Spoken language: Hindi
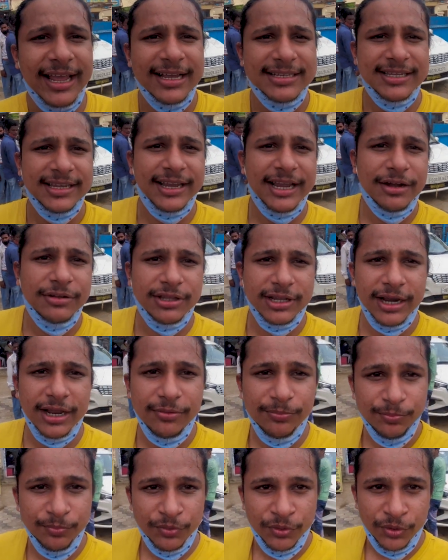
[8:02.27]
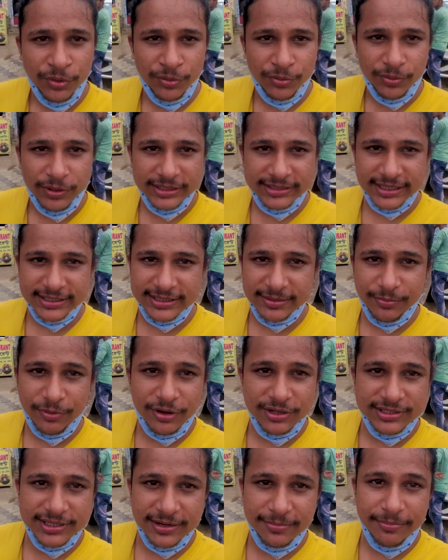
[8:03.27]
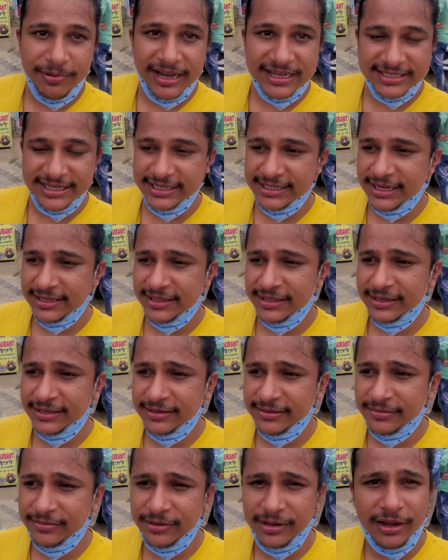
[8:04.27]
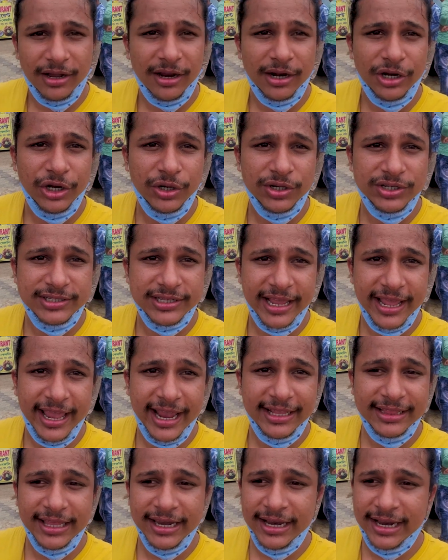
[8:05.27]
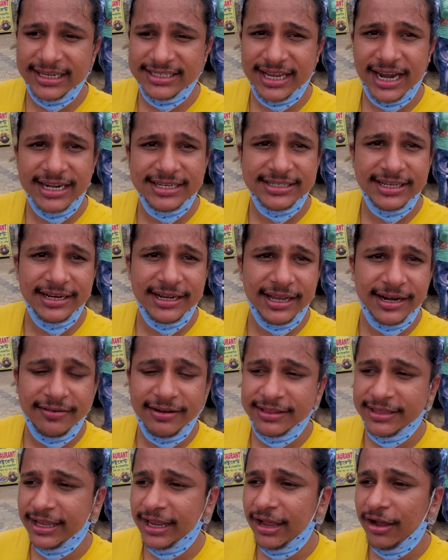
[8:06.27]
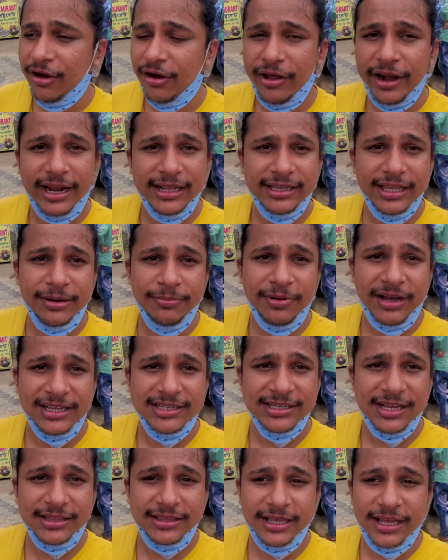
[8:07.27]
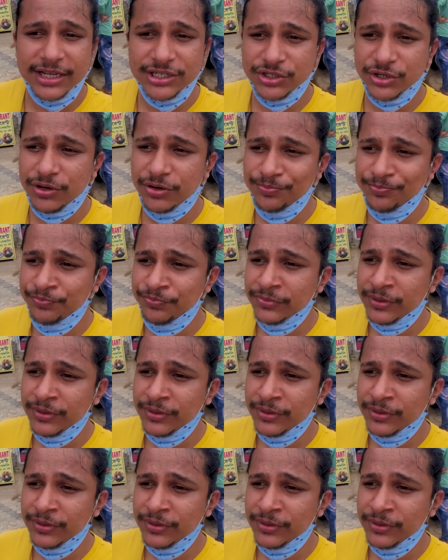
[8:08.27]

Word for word: यहाँ से क्या होता है ना उड़ीसा से बहुत सारे बासे जाते हैं एक दिन का साइट सीन करवाता है और एक दिन बास जाता है जो